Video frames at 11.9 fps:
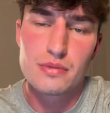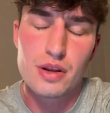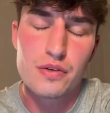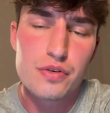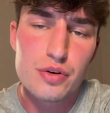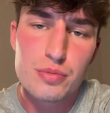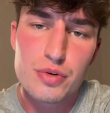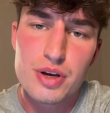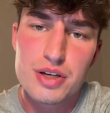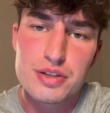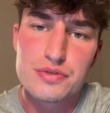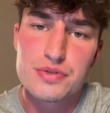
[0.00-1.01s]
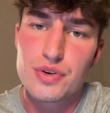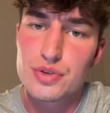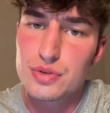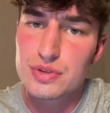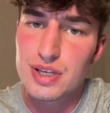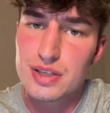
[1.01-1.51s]
Informuję, że w
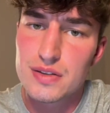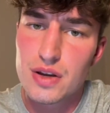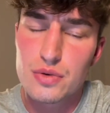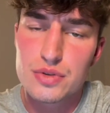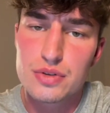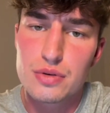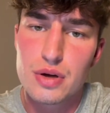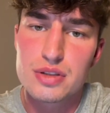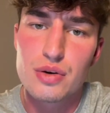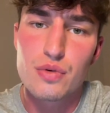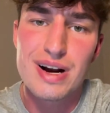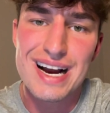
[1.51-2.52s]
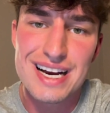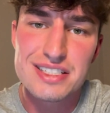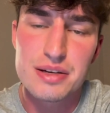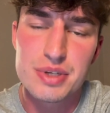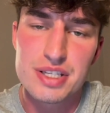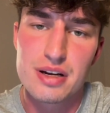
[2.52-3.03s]
związku z zaistniałą sytuacją
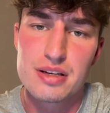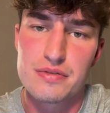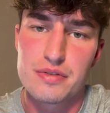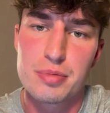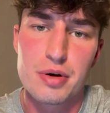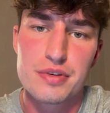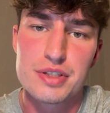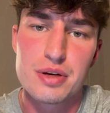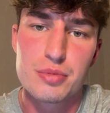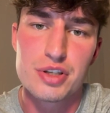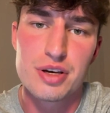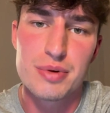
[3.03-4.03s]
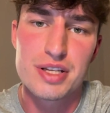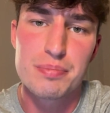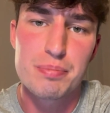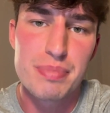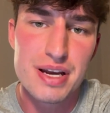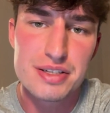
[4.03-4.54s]
każda medialna wypowiedź na mój temat
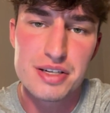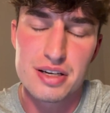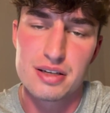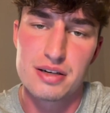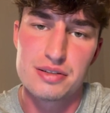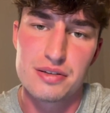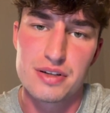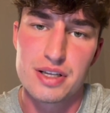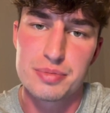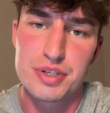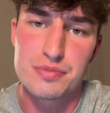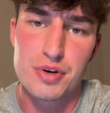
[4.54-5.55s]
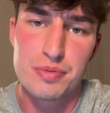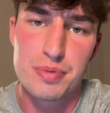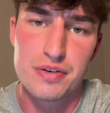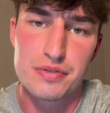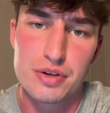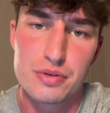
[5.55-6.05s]
będzie analizowana przez moich
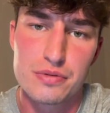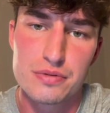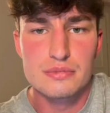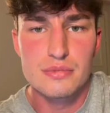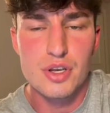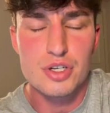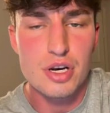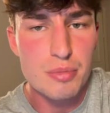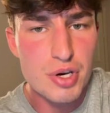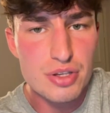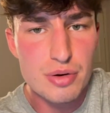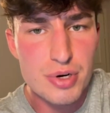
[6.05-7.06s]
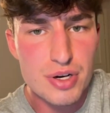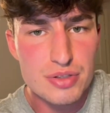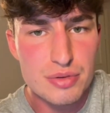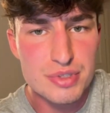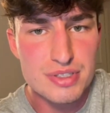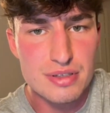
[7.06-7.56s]
prawników. Jeżeli moje dobra
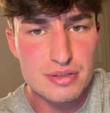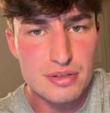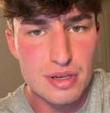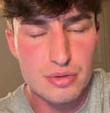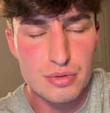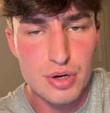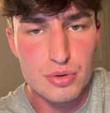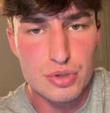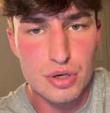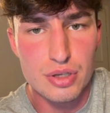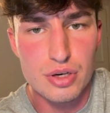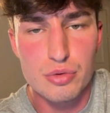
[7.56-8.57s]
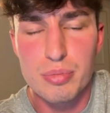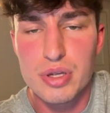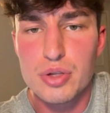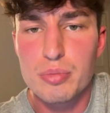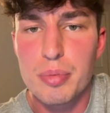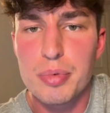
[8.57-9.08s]
osobiste zostaną naruszone lub
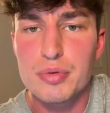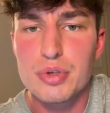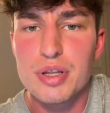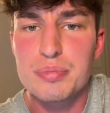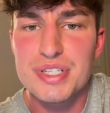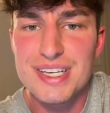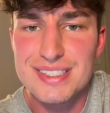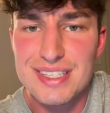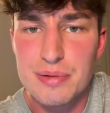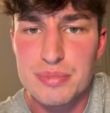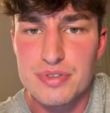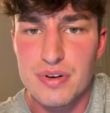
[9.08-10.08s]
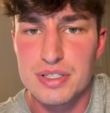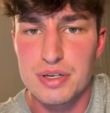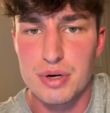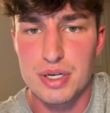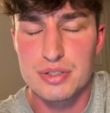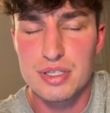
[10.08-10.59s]
będą popełnione przestępstwa
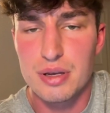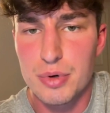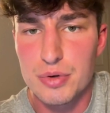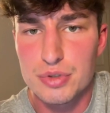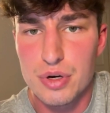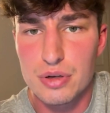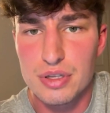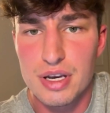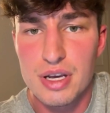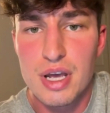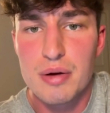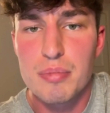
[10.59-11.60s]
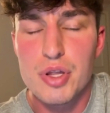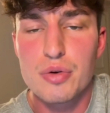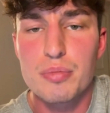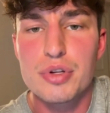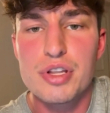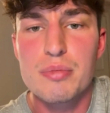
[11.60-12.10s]
działające na moją szkodę,
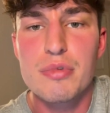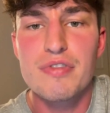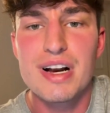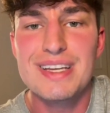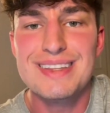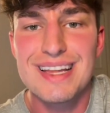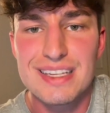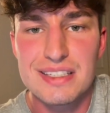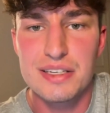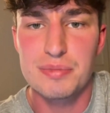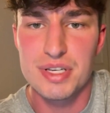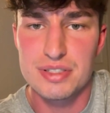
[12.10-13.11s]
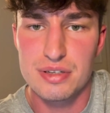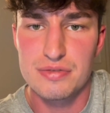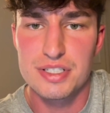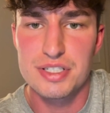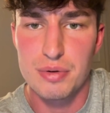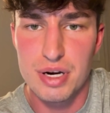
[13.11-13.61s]
będą podejmowali
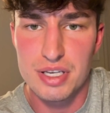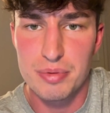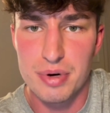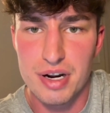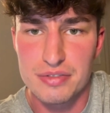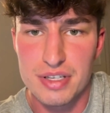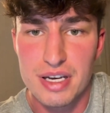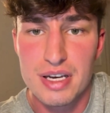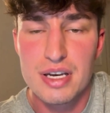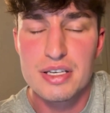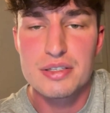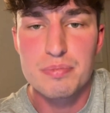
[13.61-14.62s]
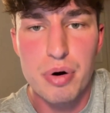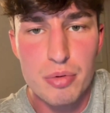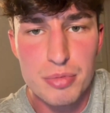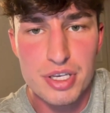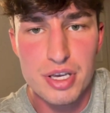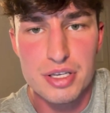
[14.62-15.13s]
natychmiastowe działania prawne z
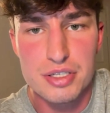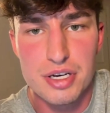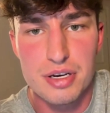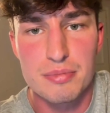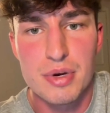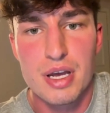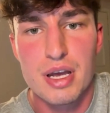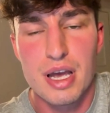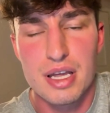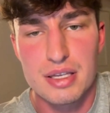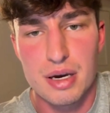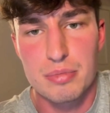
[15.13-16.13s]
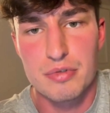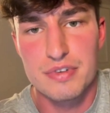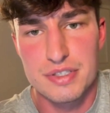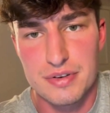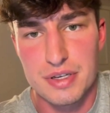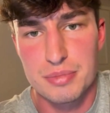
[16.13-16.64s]
pominięciem etapu
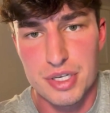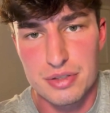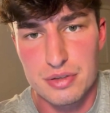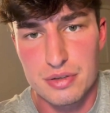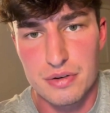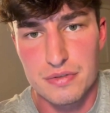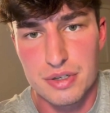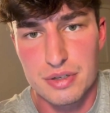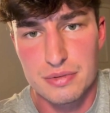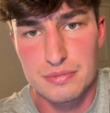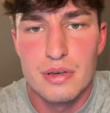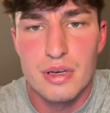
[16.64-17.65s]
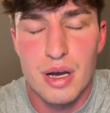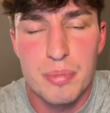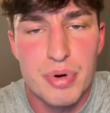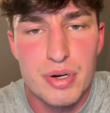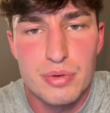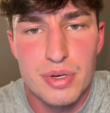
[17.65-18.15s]
wezwań przedsądowych.
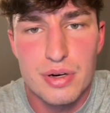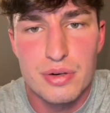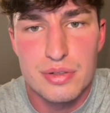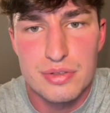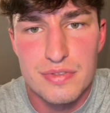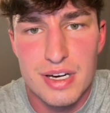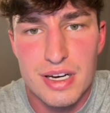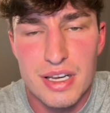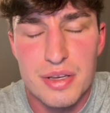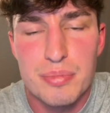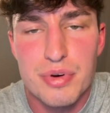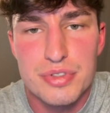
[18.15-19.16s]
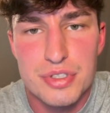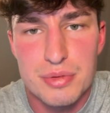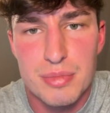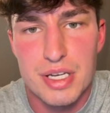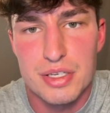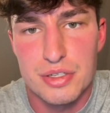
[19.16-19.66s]
Apeluję o rozwagę i
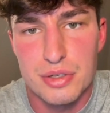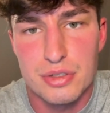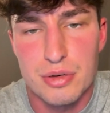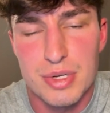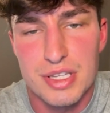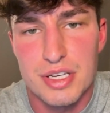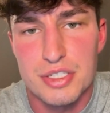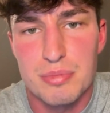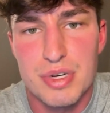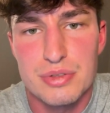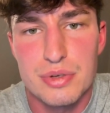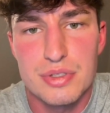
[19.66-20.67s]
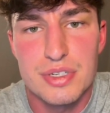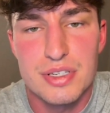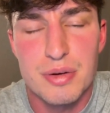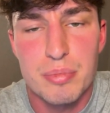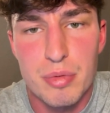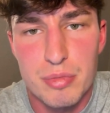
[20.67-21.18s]
powstrzymanie się od komentarzy bazujących
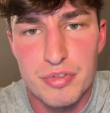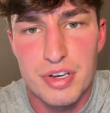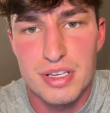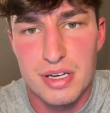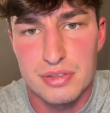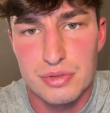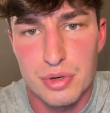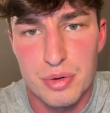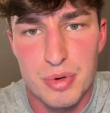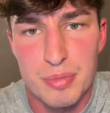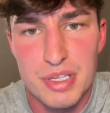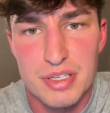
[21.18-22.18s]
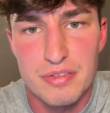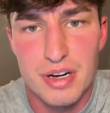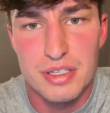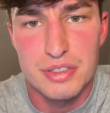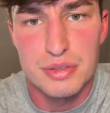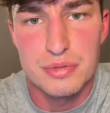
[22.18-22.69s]
na pomówieniach, z którymi będę
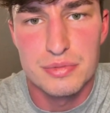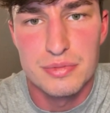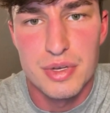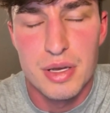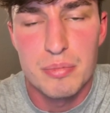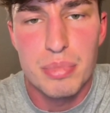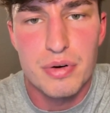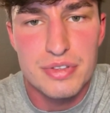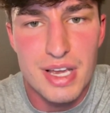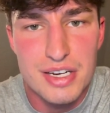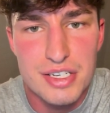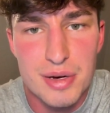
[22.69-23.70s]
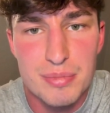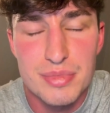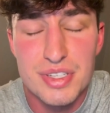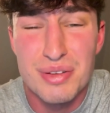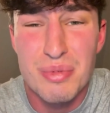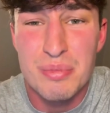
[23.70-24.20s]
walczył. Powtarzam,
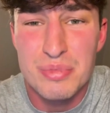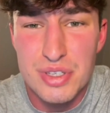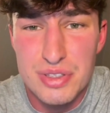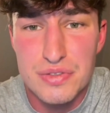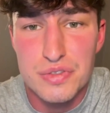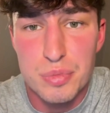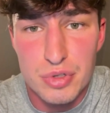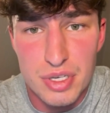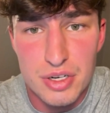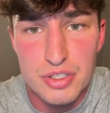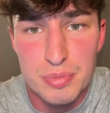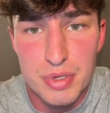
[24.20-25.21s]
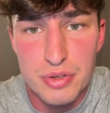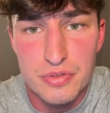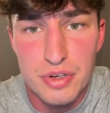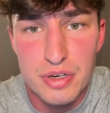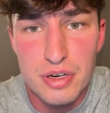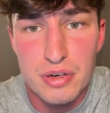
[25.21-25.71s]
nie mam nic wspólnego z
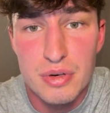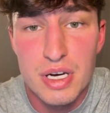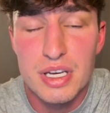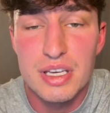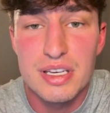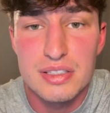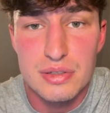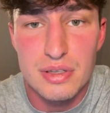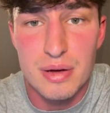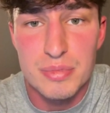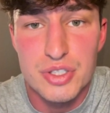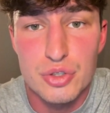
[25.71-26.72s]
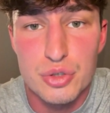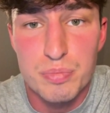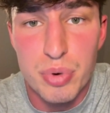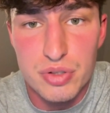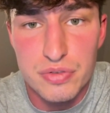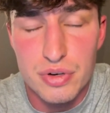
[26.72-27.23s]
pedofilią i jest to dla mnie coś
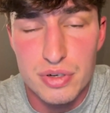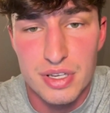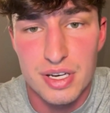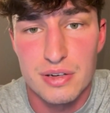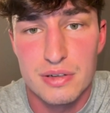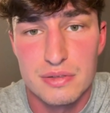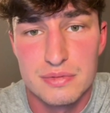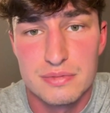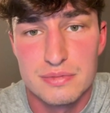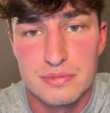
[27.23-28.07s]
potwornego.